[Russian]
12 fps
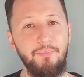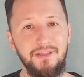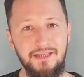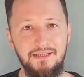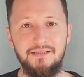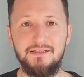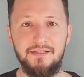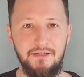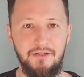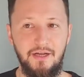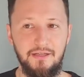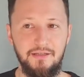
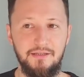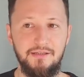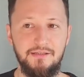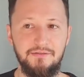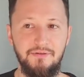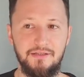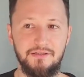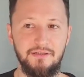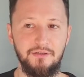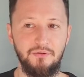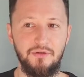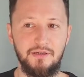потенция, она не
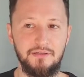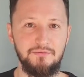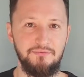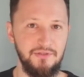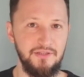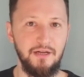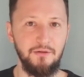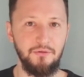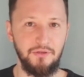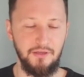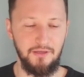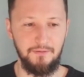связана только с
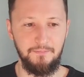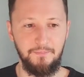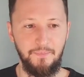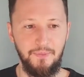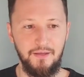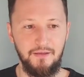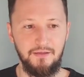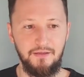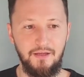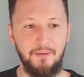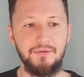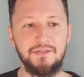физиологией.
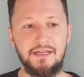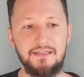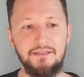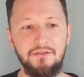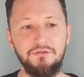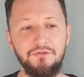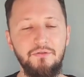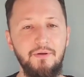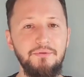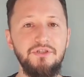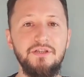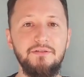Я бы сказал, что
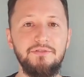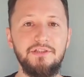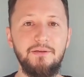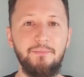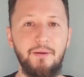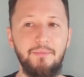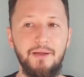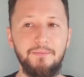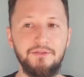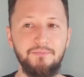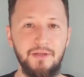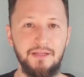вообще все
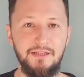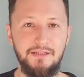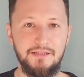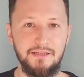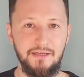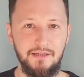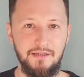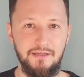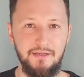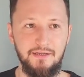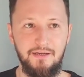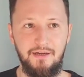проблемы с потенцией,
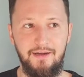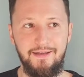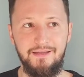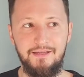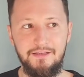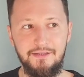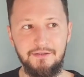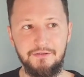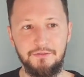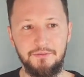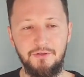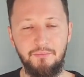они
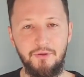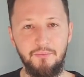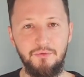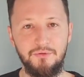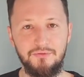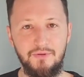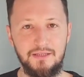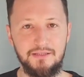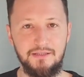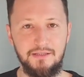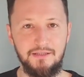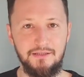напрямую
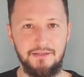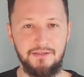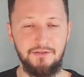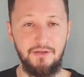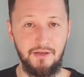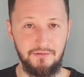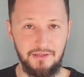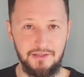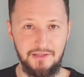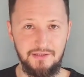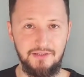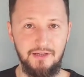связаны с нервной
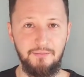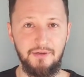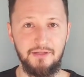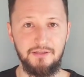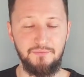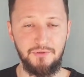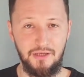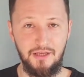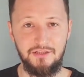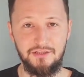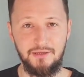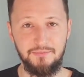системой и с
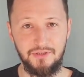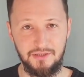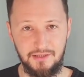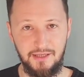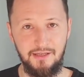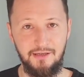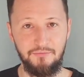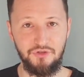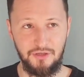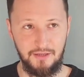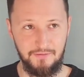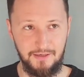психическим состоянием
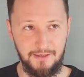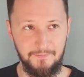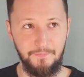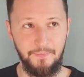человека.